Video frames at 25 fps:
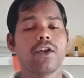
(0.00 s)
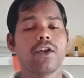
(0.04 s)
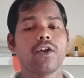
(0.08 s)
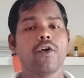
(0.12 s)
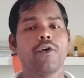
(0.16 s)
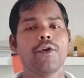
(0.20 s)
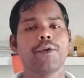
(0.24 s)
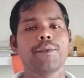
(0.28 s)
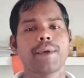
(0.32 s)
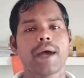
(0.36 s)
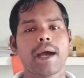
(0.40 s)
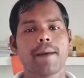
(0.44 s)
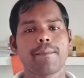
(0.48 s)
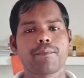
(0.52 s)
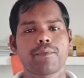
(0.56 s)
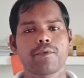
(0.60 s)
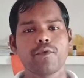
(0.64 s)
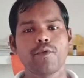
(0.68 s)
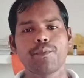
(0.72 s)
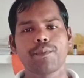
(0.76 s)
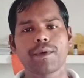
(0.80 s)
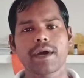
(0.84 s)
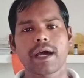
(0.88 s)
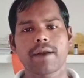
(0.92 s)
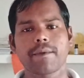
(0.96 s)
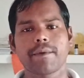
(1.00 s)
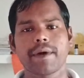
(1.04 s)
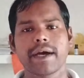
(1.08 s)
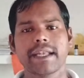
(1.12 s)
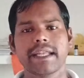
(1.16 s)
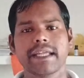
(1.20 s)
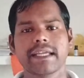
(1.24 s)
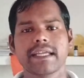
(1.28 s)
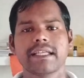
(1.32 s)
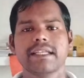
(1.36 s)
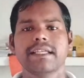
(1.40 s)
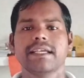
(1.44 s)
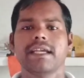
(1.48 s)
लोन अप्रूव
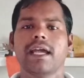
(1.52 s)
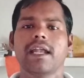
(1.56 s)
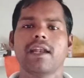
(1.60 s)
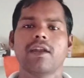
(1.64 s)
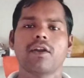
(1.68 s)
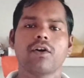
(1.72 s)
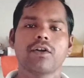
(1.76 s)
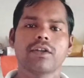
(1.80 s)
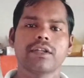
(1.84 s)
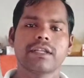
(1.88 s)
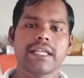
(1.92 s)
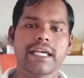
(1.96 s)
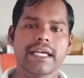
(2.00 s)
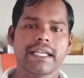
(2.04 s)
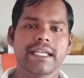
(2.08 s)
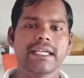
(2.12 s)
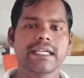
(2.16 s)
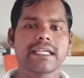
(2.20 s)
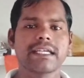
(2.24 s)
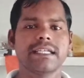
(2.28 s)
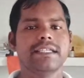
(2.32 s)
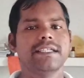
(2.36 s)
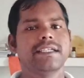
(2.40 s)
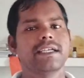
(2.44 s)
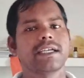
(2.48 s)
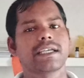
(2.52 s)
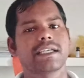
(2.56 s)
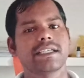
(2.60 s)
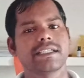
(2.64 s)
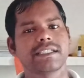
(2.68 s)
करवाने के लिए लोन देने के लिए